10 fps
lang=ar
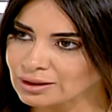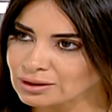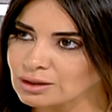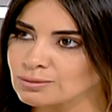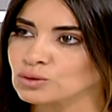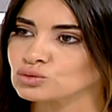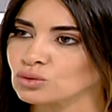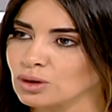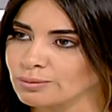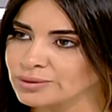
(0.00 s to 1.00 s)
عن
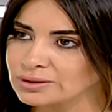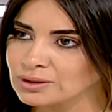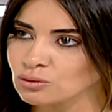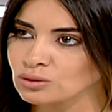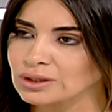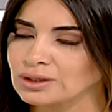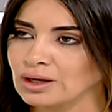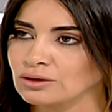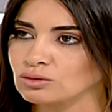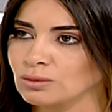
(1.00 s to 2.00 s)
هالموضوع بالدوله
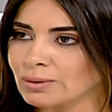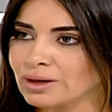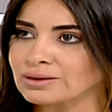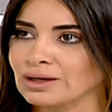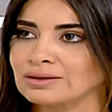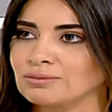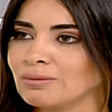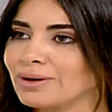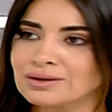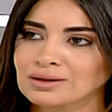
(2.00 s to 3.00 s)
لانه ما بقى يعني ما
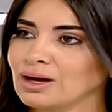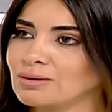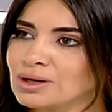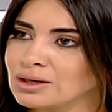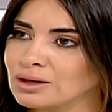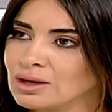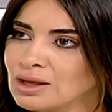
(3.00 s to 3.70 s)
بقى ينحمل